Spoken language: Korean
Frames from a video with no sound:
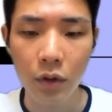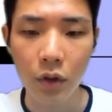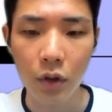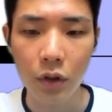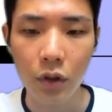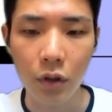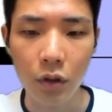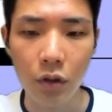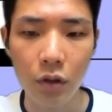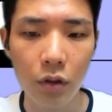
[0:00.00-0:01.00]
여기서
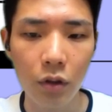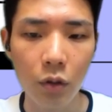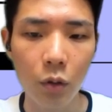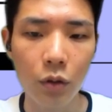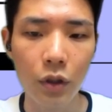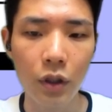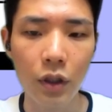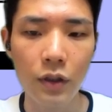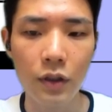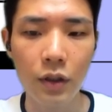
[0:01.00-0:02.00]
로그리
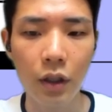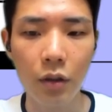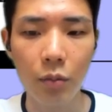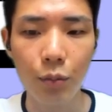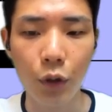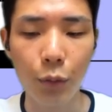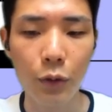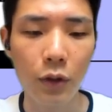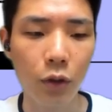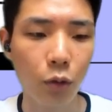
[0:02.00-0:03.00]
퀘스트의
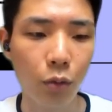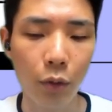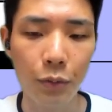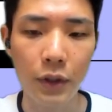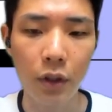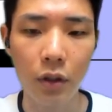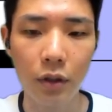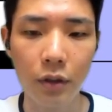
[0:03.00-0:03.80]
범용성을 높여봅시다.